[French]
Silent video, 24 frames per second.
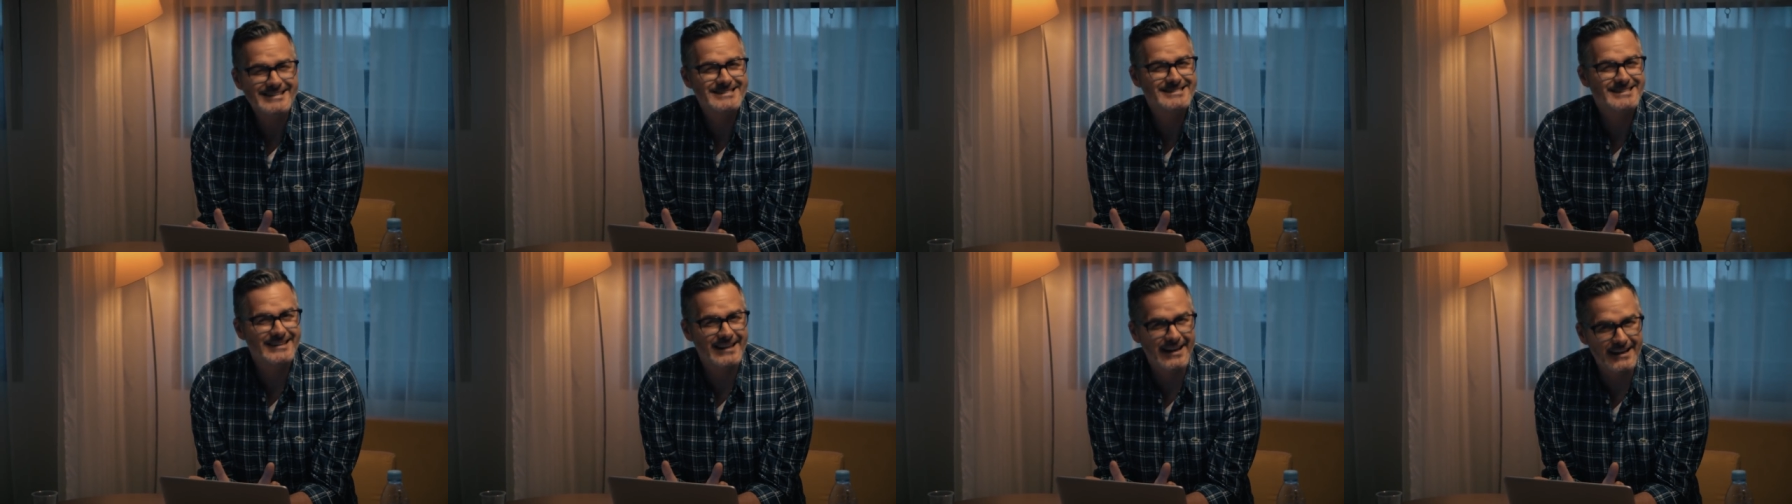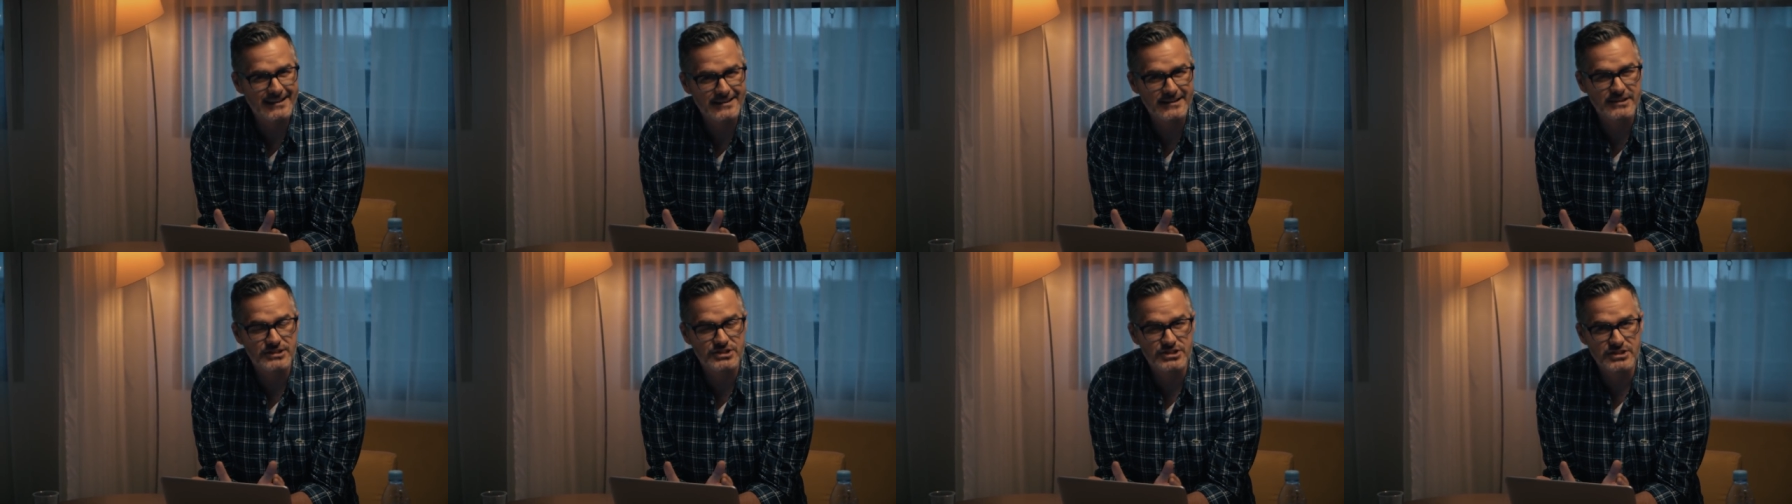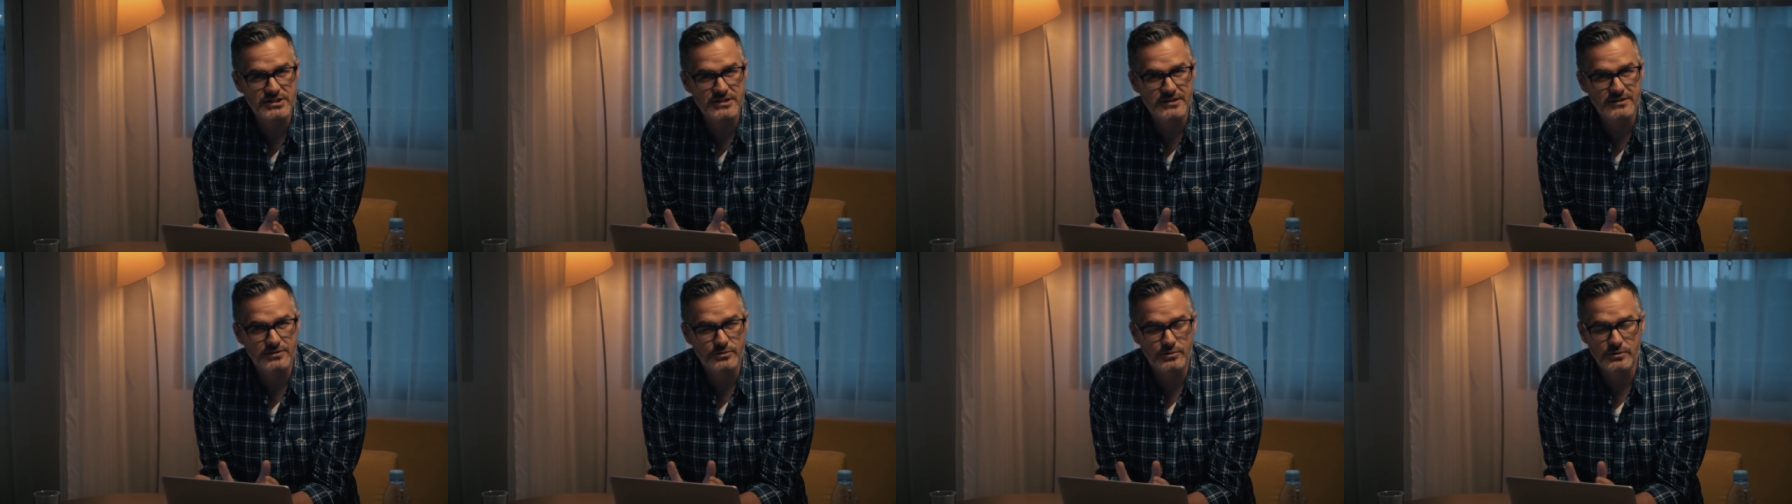
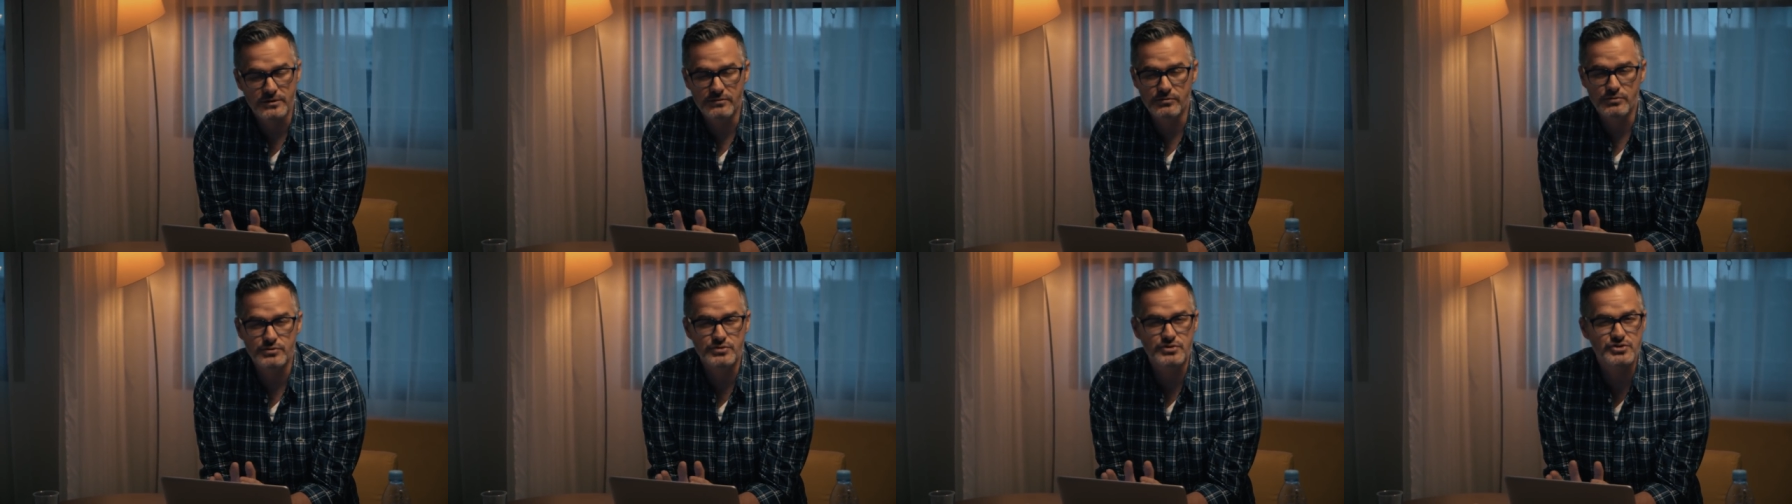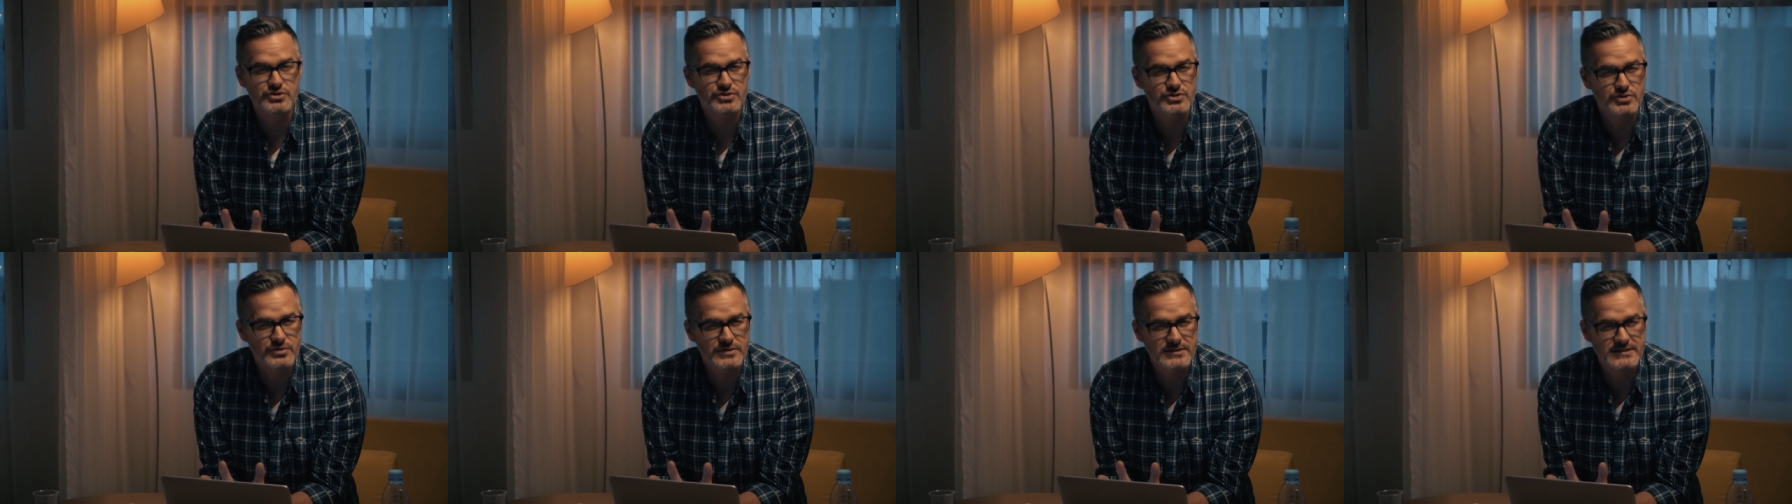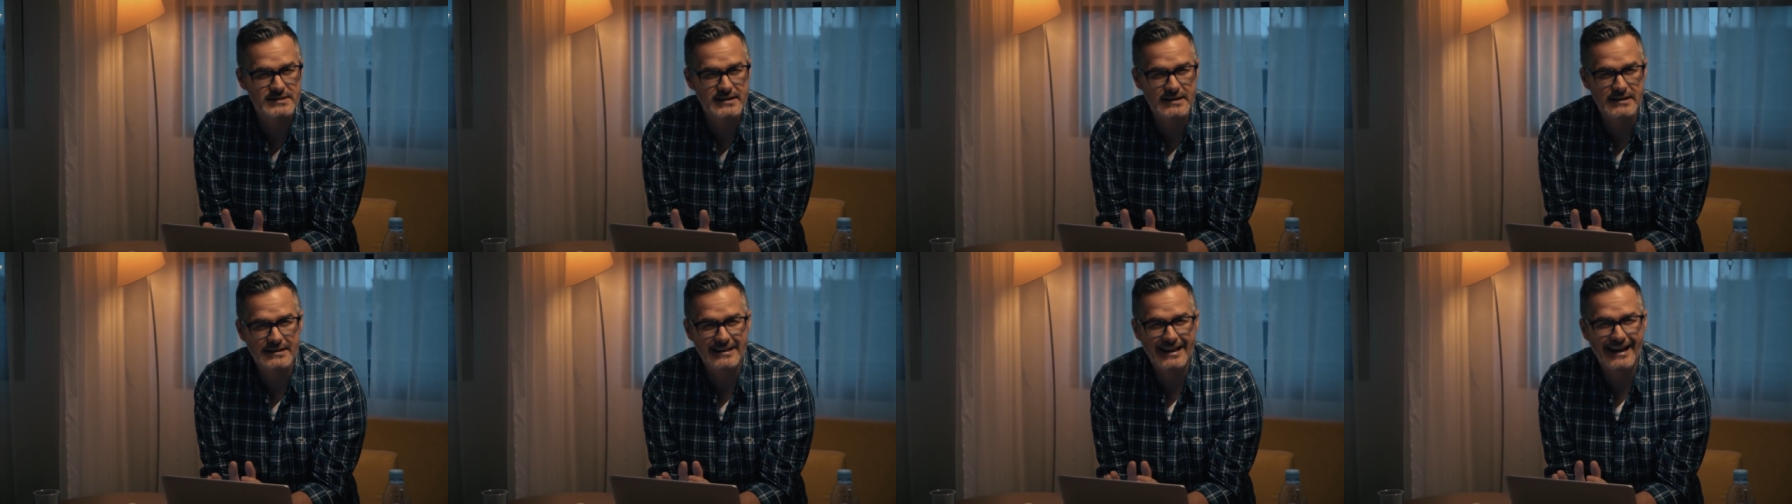stratégies au niveau du succès,